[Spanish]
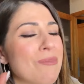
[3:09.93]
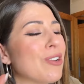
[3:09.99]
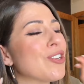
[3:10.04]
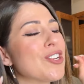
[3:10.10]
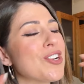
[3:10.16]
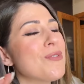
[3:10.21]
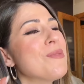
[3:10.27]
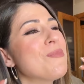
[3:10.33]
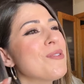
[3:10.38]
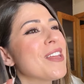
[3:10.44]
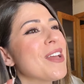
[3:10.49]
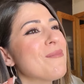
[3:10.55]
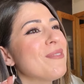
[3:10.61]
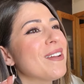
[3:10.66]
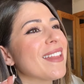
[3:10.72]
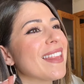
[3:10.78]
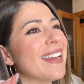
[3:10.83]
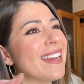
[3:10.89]
pero yo no me
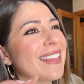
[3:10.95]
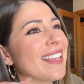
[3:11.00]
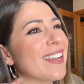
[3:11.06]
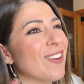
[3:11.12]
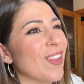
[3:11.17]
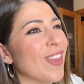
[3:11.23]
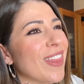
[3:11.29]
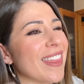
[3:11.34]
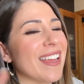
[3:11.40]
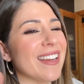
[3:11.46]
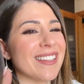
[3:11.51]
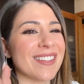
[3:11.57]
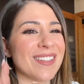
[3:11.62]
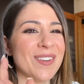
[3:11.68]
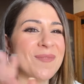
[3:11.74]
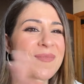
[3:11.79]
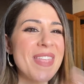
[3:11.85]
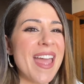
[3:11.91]
podía perder este concierto.